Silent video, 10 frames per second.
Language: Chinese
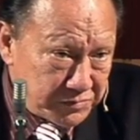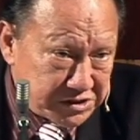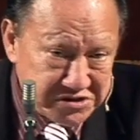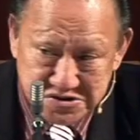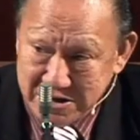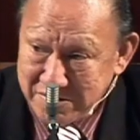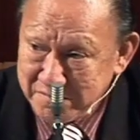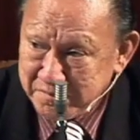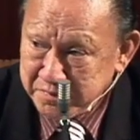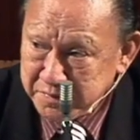谁知道？
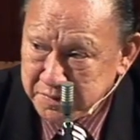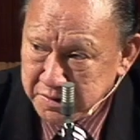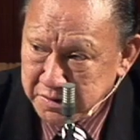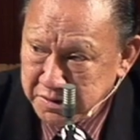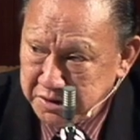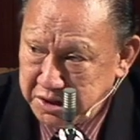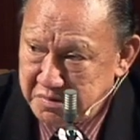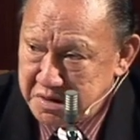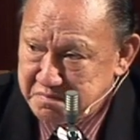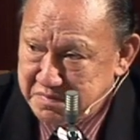你
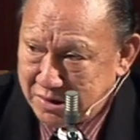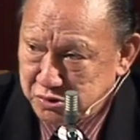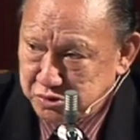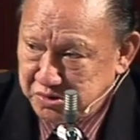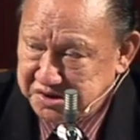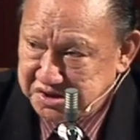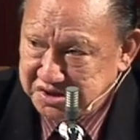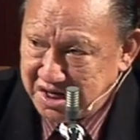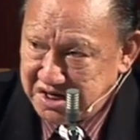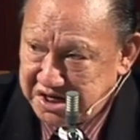们的保守
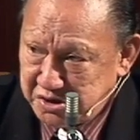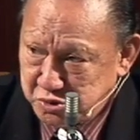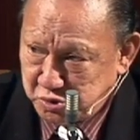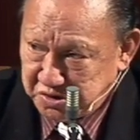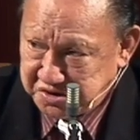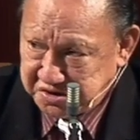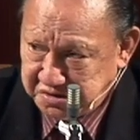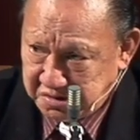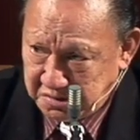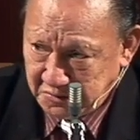圣灵所
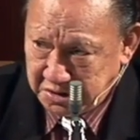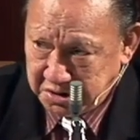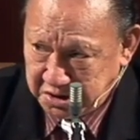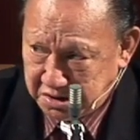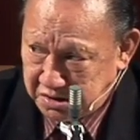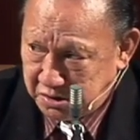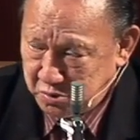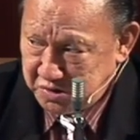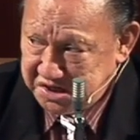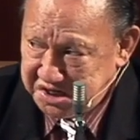赐合而
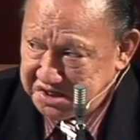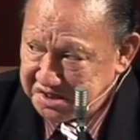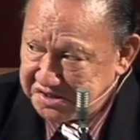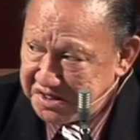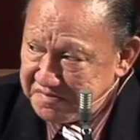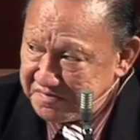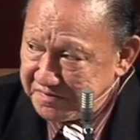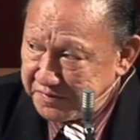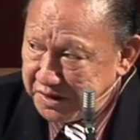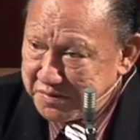为一的心，
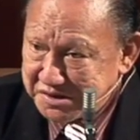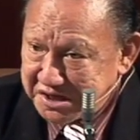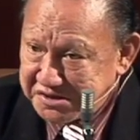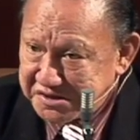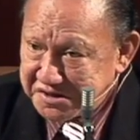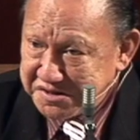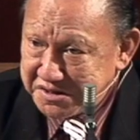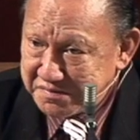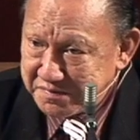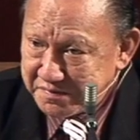有没有这一节圣
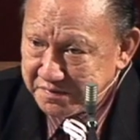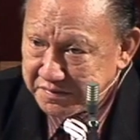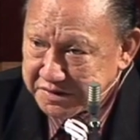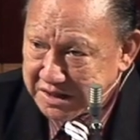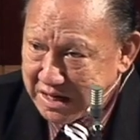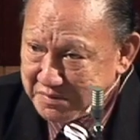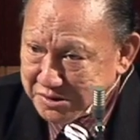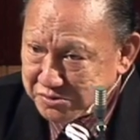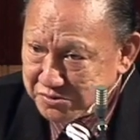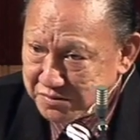经？在哪一
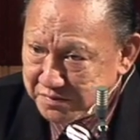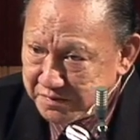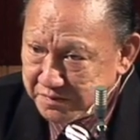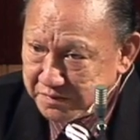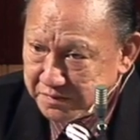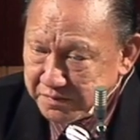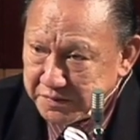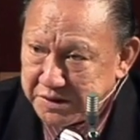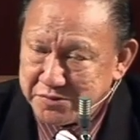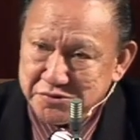本书？
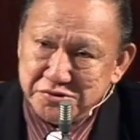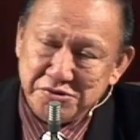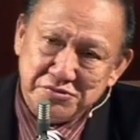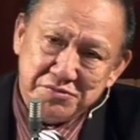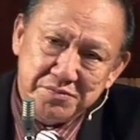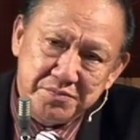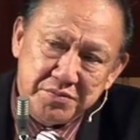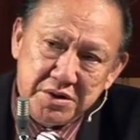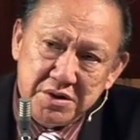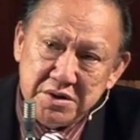一部所说，
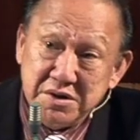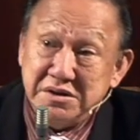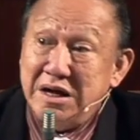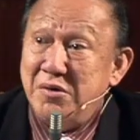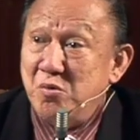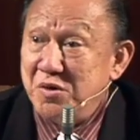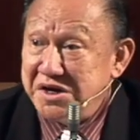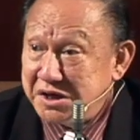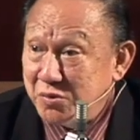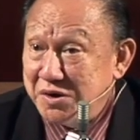他
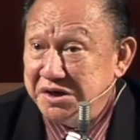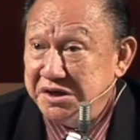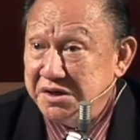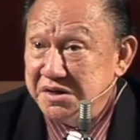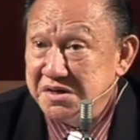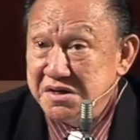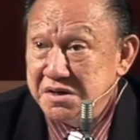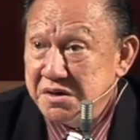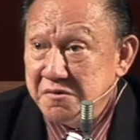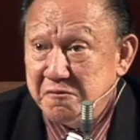问一个问题，
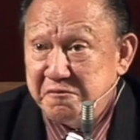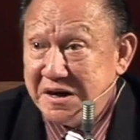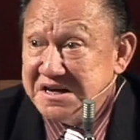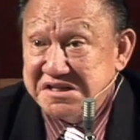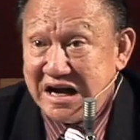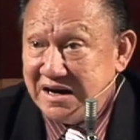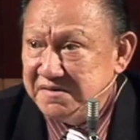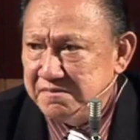非常